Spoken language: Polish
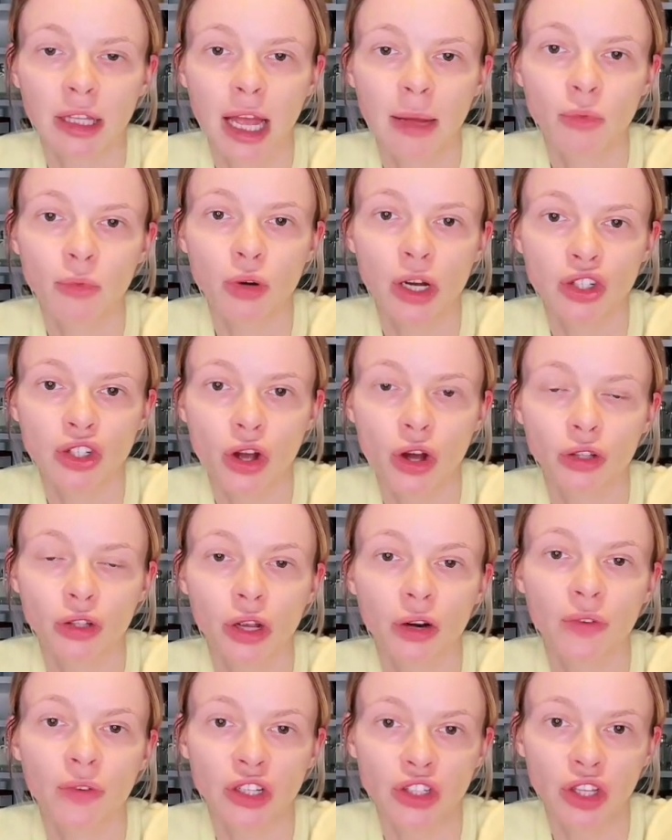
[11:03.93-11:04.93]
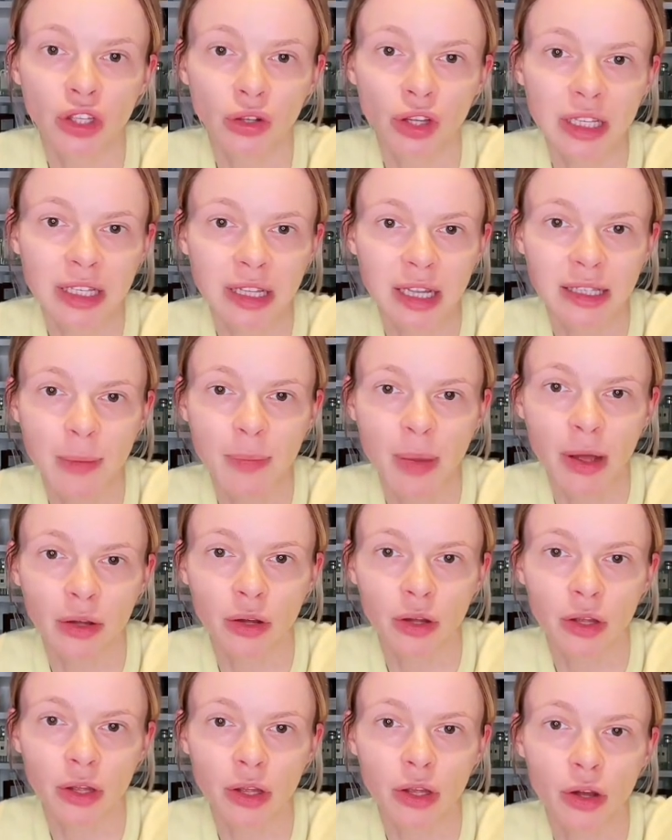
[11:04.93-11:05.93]
I na przykład Amouage Honor, właśnie to jest ten
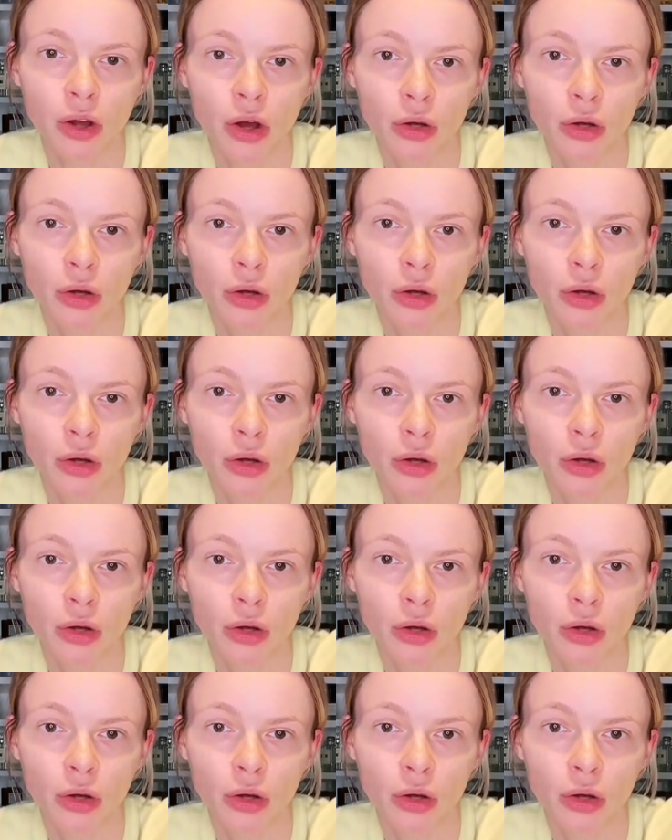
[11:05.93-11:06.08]
zapach,